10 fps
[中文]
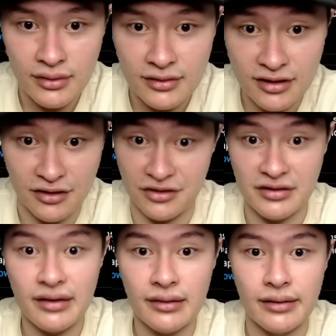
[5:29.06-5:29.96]
这个时
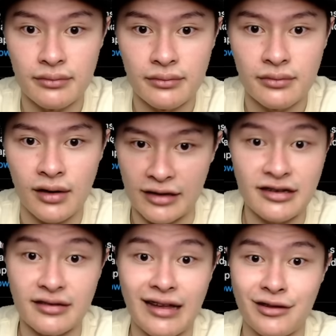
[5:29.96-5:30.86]
间点很
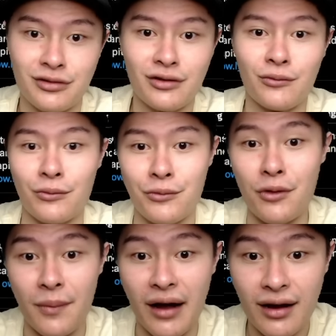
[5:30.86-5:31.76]
简单，就是五
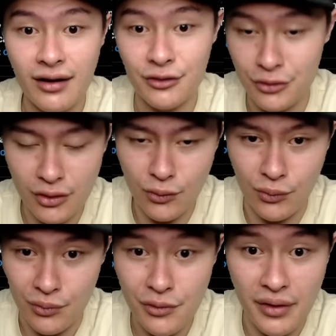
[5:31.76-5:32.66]
月嘛，就是
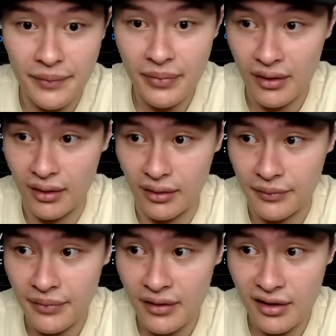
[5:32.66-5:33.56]
五月
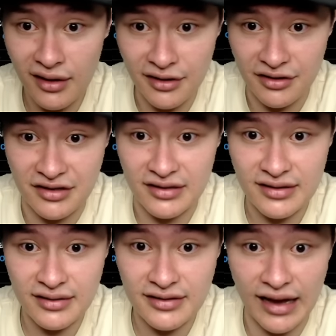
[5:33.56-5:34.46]
呃二十
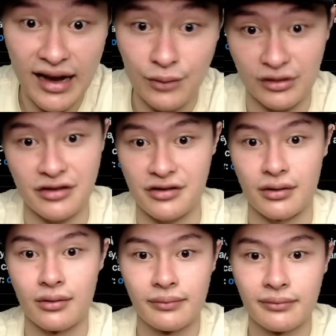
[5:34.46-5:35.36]
三号那个时
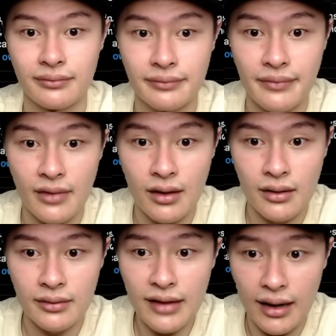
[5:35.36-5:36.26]
候。
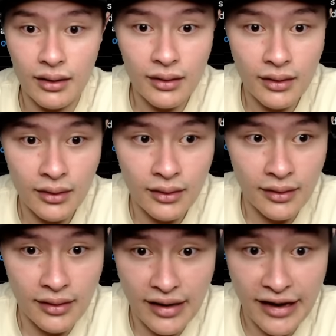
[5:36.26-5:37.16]
那
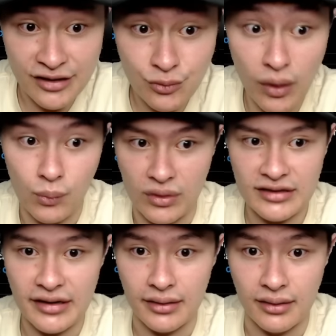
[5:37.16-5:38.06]
S one 文
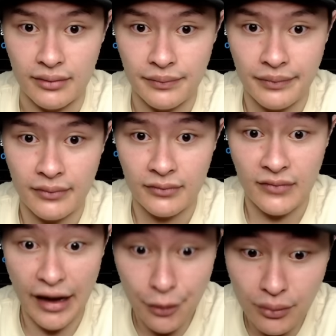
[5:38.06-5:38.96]
件呢？
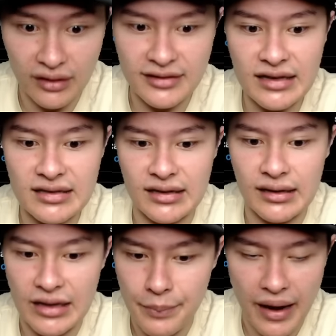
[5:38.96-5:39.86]
它有可能在几个
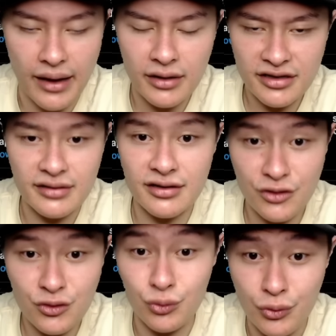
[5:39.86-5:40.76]
礼拜，甚至
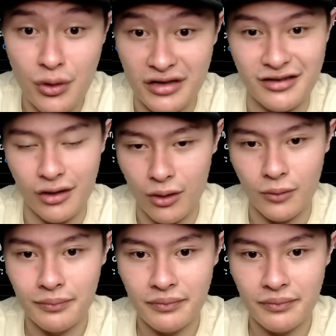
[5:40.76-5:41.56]
数月之后。